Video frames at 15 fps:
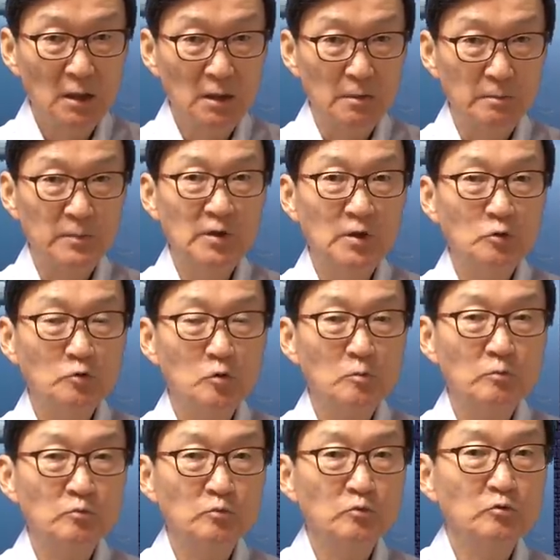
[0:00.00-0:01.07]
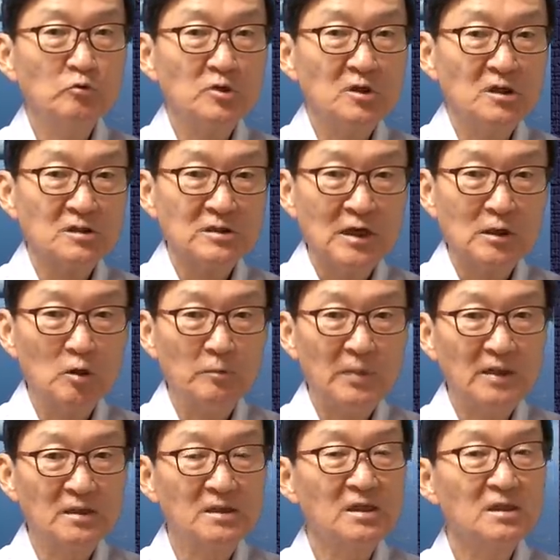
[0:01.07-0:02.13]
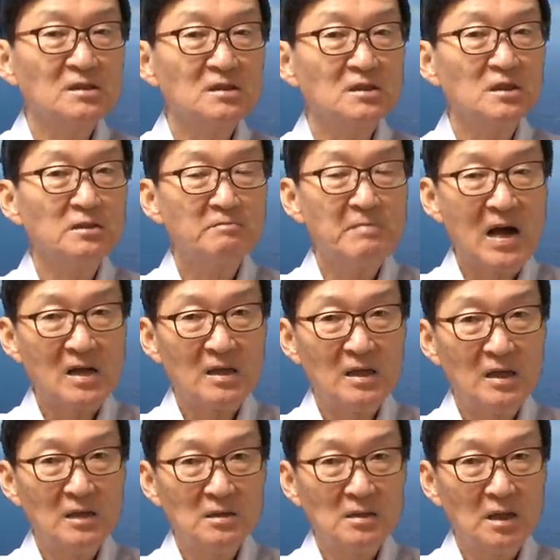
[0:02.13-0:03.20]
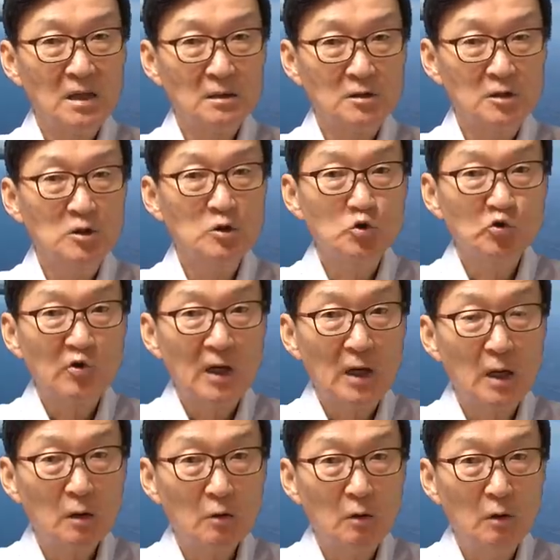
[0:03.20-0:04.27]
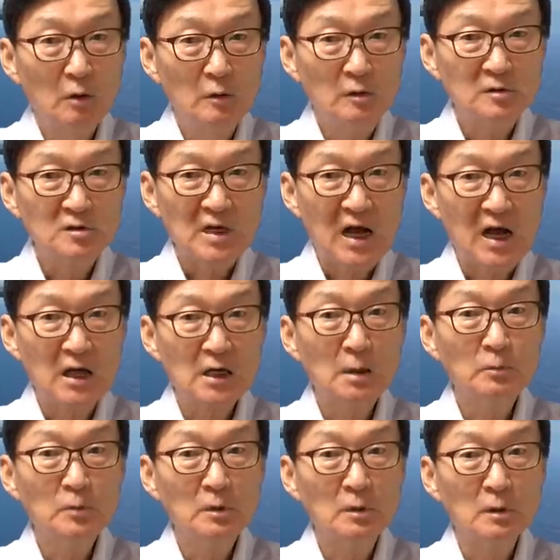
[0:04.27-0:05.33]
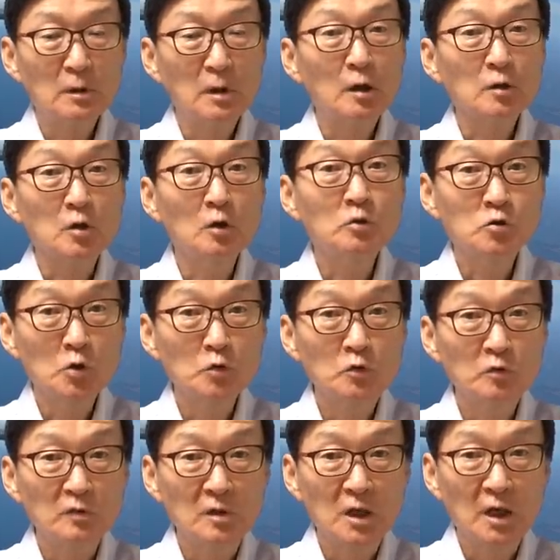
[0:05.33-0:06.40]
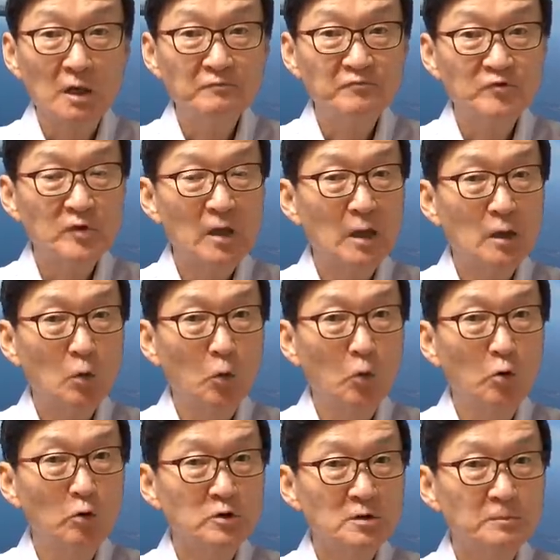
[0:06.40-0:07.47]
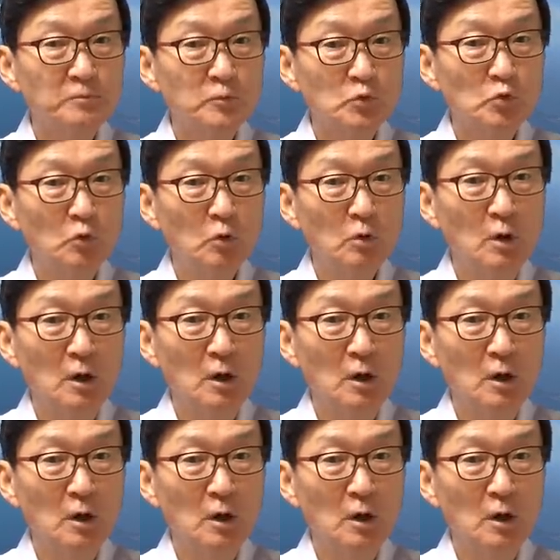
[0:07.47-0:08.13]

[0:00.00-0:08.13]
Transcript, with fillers: 미국 무기 산업의 니치 마켓에 진출해갖고 잘하면 어, 경전투기 FA 50도